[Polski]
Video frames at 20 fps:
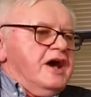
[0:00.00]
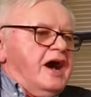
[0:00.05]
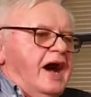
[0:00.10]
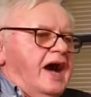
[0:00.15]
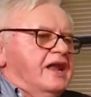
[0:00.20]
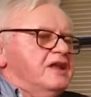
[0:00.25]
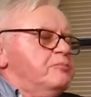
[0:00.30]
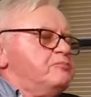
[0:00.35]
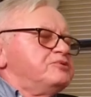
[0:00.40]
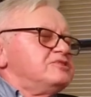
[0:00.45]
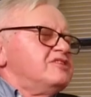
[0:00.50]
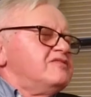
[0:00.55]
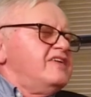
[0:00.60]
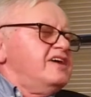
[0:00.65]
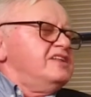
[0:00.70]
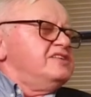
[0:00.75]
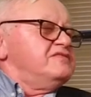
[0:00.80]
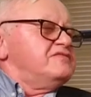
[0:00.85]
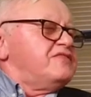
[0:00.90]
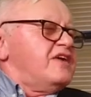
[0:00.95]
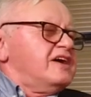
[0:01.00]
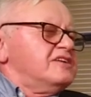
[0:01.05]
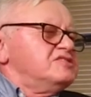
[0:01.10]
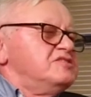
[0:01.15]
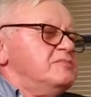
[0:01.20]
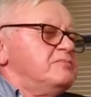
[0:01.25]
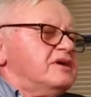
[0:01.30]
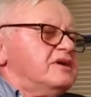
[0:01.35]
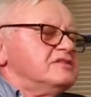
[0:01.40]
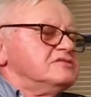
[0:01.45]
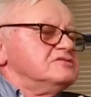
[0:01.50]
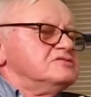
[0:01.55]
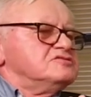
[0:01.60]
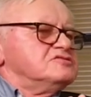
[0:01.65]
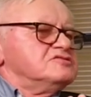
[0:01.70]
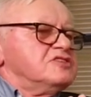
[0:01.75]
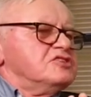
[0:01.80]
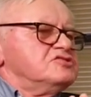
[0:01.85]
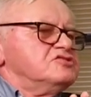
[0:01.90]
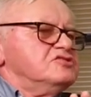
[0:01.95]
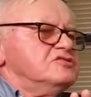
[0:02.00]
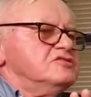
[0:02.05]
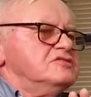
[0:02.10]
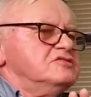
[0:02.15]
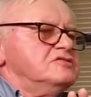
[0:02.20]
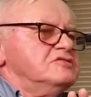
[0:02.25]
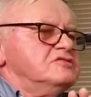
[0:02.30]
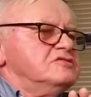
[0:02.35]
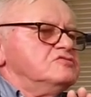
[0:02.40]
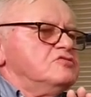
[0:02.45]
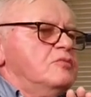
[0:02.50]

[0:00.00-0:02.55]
ale podawali fakty, to znaczy y,